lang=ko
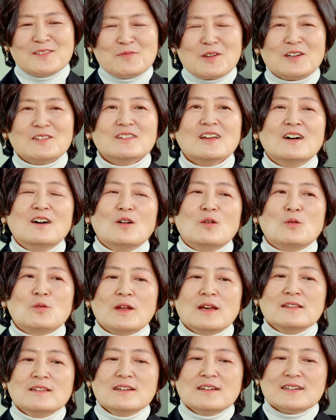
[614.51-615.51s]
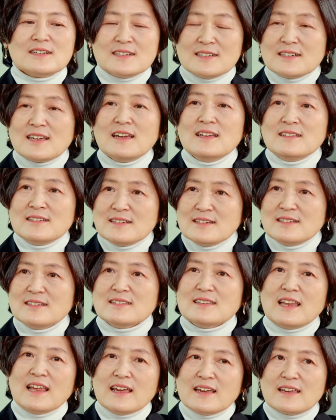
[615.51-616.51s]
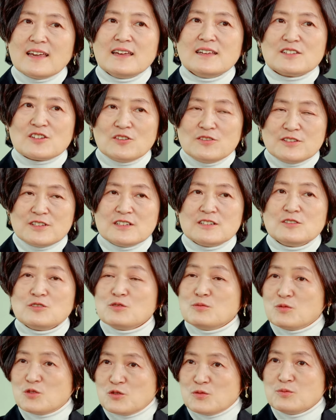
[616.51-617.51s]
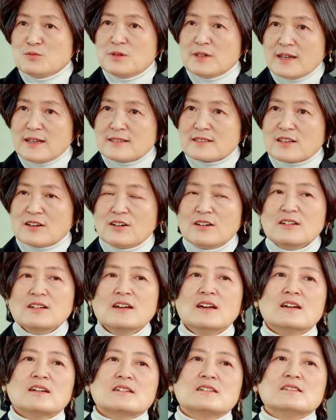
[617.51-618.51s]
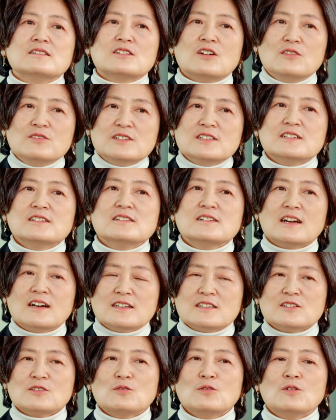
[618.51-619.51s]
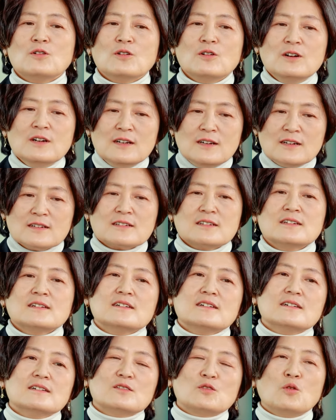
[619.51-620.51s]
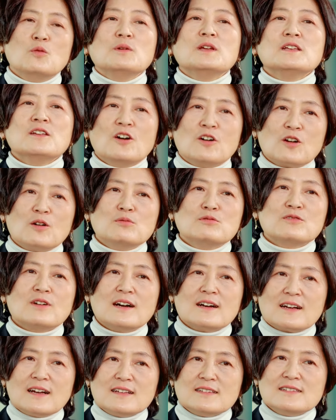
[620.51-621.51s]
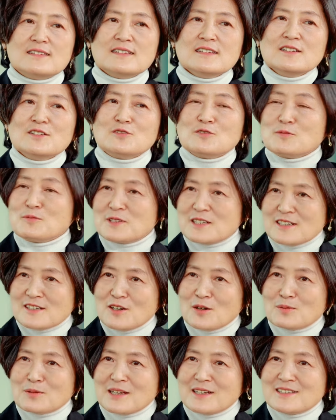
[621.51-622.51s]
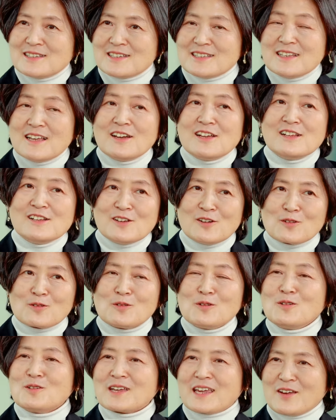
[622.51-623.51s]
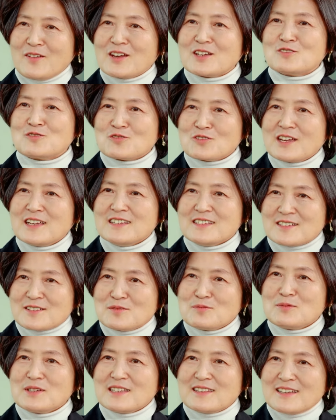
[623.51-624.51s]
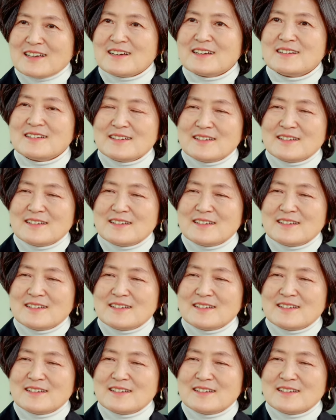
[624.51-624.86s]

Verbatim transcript: 하면 올해는 크게는 4개 전시를 좀 준비해서 그 전시를 가지고 그 도민 여러분과 같이 좀 즐겁게 지내려고 계획 중에 있습니다.